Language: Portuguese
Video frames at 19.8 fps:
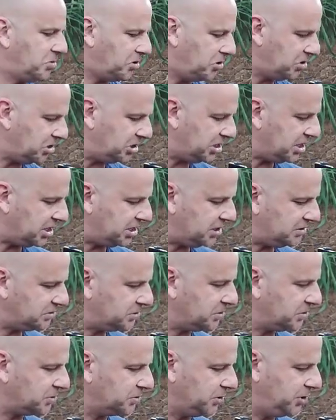Olha,
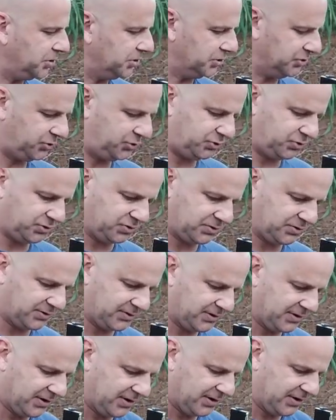tô curioso.
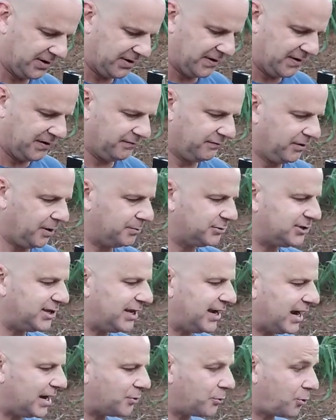Vamos
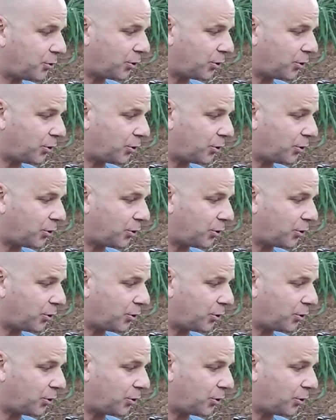ligar o